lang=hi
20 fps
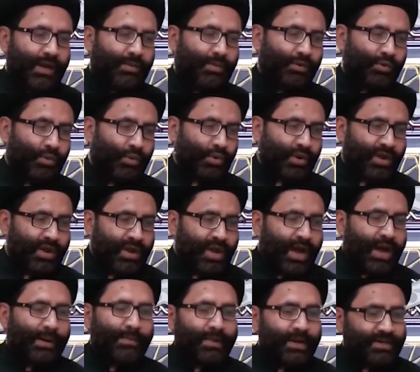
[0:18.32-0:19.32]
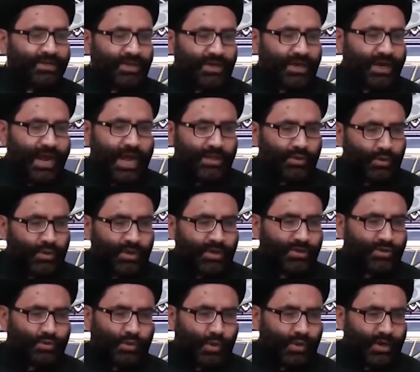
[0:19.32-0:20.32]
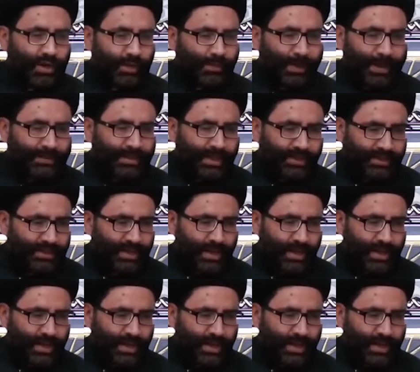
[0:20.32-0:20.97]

अबुदून हमने जिन्नात और इंस को नहीं पैदा